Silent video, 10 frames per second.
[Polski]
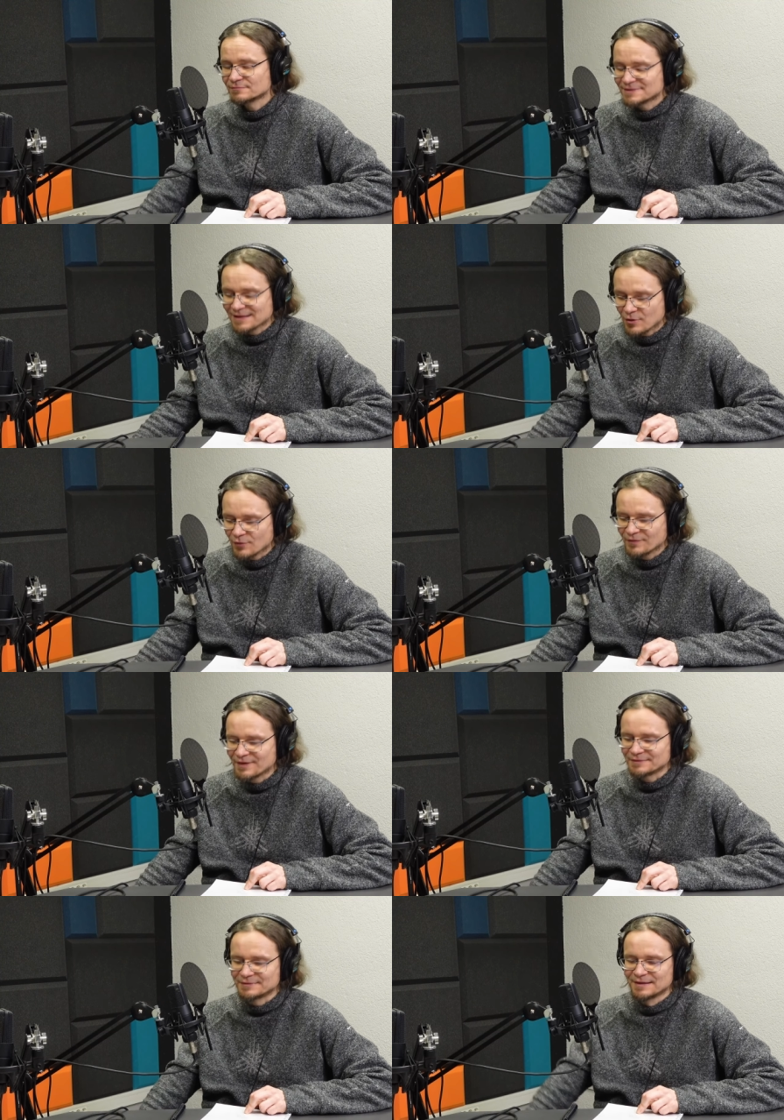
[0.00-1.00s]
y,
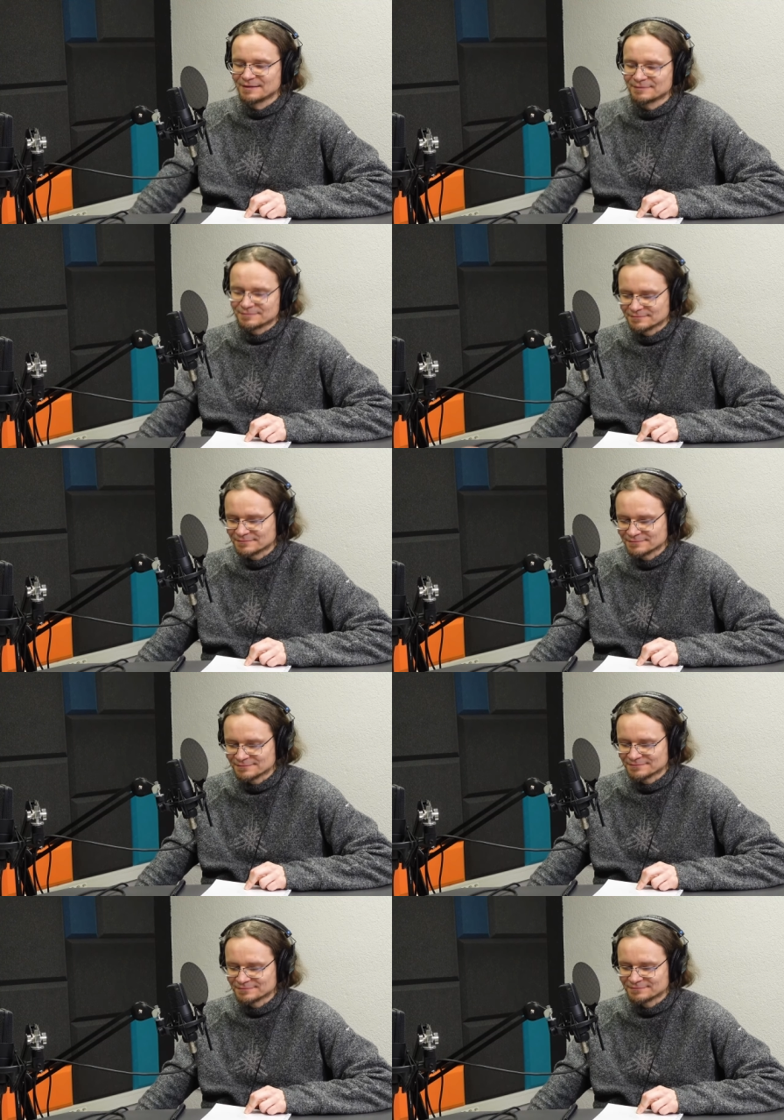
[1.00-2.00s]
zachowań
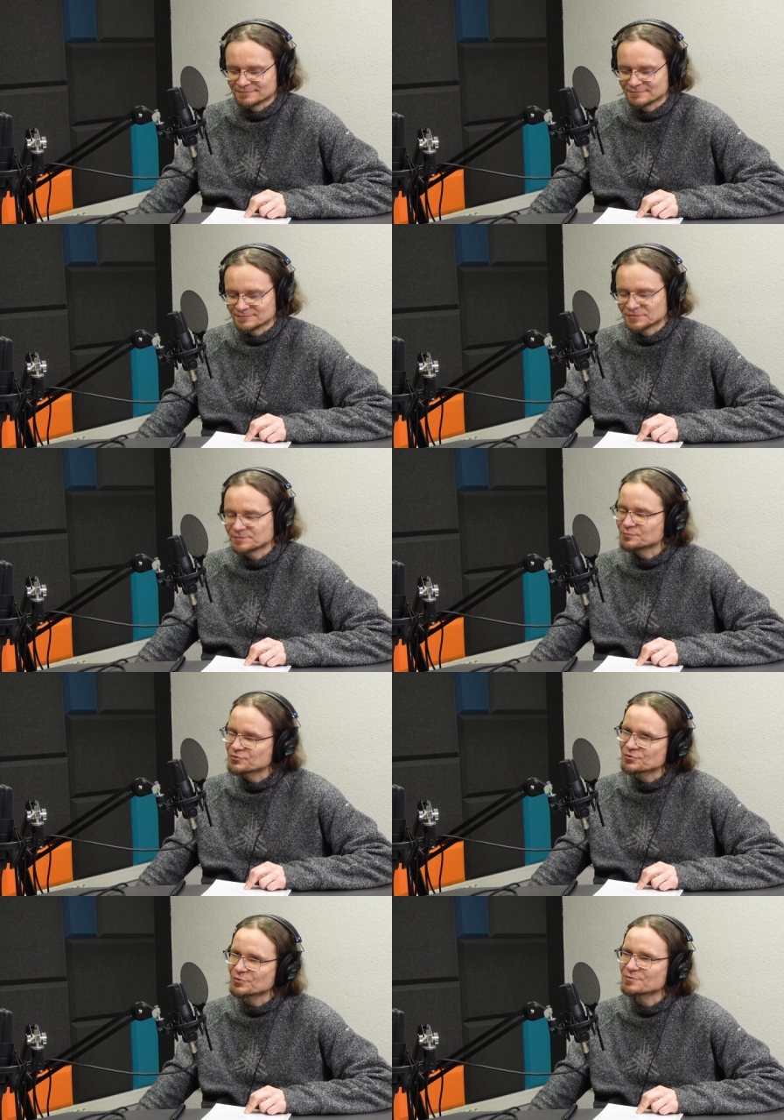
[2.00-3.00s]
Mm,
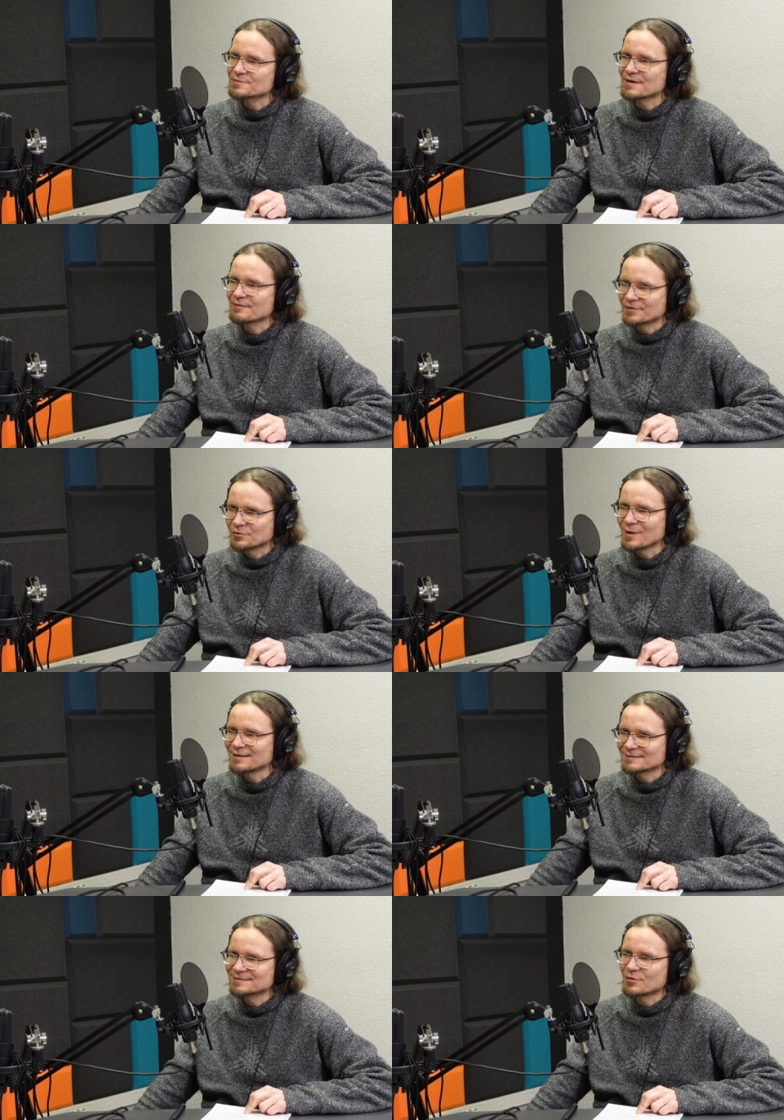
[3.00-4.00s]
pszczół,
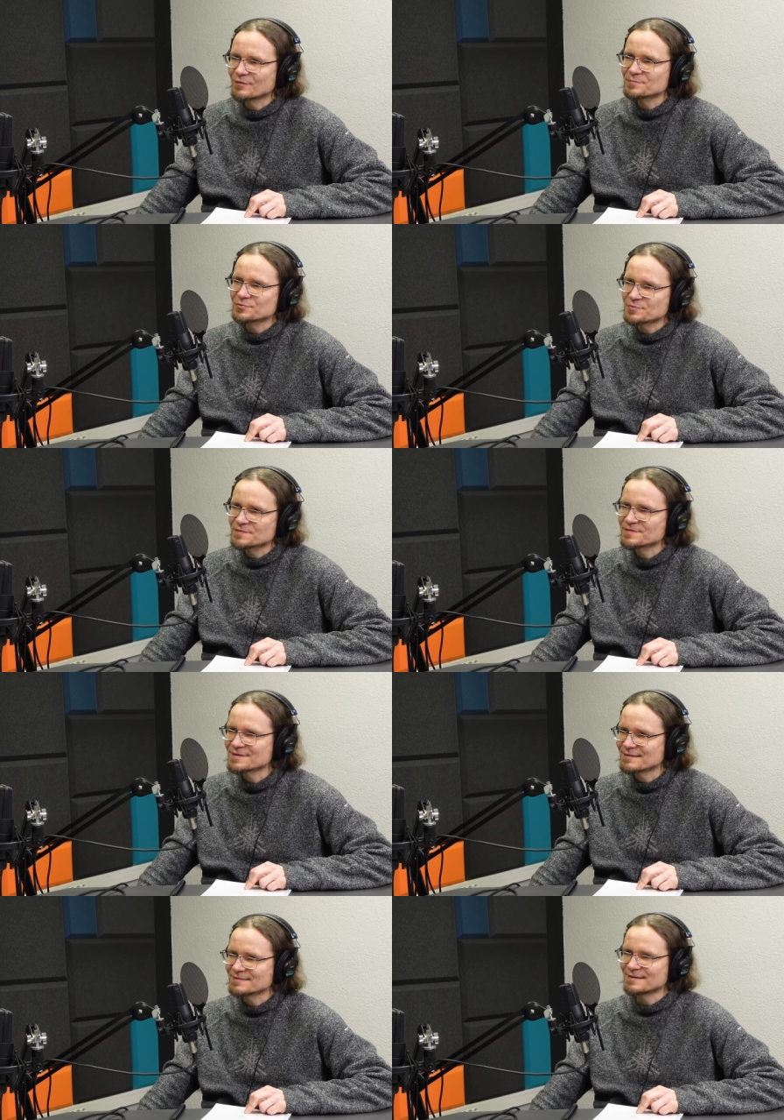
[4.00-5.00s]
ewentualnych zachowań pszczół związanych z